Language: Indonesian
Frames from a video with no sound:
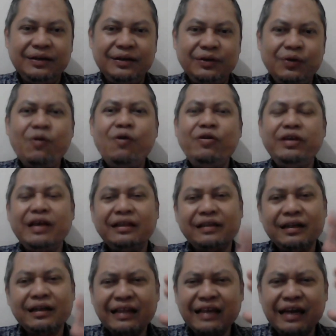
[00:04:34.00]
Oh iya
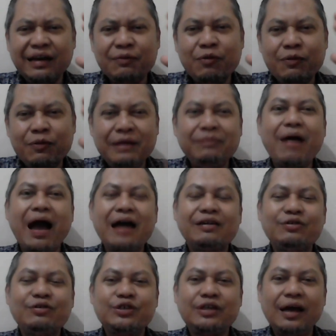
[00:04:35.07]
ternyata ada mobil
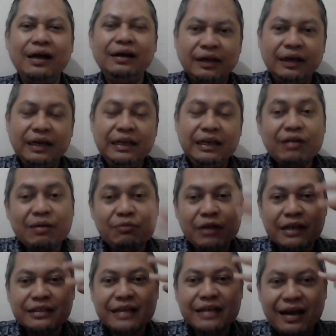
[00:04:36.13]
bagus ya. Ini orang
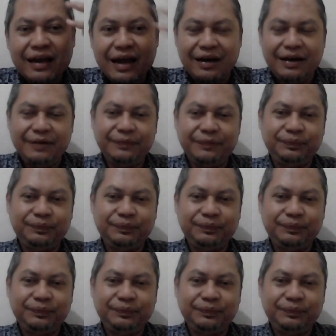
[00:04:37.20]
mulai sadar.